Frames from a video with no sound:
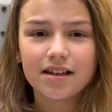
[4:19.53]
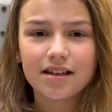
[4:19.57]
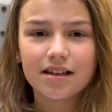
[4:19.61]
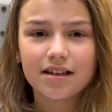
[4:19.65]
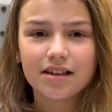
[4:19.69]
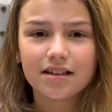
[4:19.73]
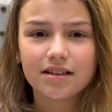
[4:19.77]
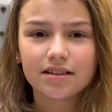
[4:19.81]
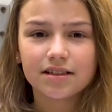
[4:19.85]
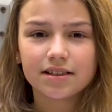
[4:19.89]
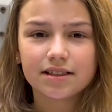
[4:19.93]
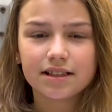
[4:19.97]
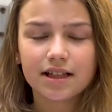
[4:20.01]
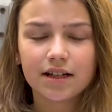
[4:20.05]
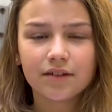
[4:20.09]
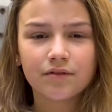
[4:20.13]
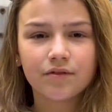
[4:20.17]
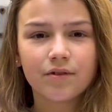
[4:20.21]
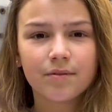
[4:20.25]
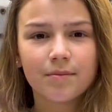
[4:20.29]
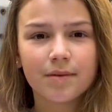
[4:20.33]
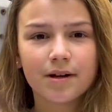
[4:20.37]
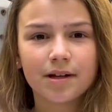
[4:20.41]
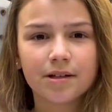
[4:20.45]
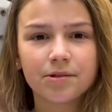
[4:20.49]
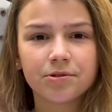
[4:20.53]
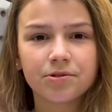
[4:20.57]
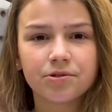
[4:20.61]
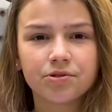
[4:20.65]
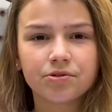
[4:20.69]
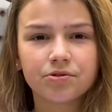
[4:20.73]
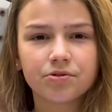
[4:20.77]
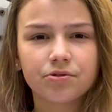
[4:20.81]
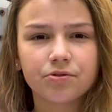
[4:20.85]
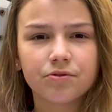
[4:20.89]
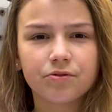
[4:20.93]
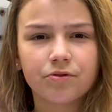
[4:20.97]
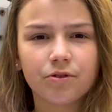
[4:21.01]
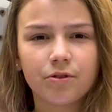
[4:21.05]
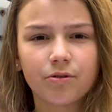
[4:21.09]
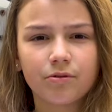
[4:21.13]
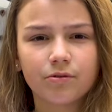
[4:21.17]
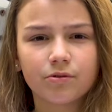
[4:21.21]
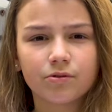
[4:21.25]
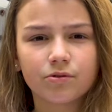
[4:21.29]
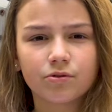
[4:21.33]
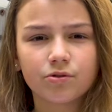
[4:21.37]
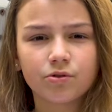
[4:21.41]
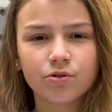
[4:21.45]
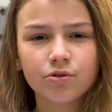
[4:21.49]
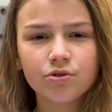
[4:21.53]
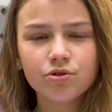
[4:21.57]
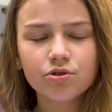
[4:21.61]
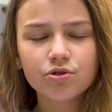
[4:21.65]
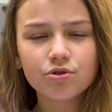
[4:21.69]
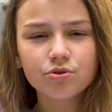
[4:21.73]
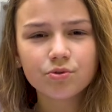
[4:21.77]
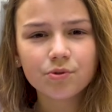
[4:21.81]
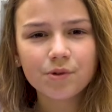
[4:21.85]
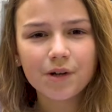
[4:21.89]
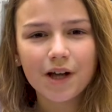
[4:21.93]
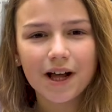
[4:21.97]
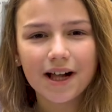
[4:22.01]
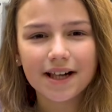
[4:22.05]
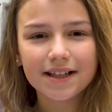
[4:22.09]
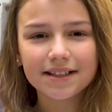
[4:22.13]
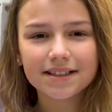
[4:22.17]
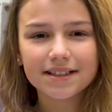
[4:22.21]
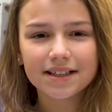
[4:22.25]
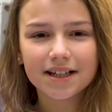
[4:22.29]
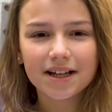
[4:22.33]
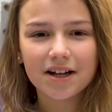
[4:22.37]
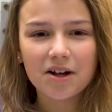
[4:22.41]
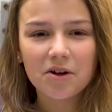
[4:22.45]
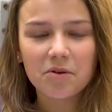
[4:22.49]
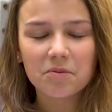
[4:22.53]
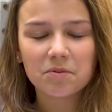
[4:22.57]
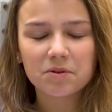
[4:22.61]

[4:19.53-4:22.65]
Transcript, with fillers: äh, sagen wir mal in so vom Grundschulalter,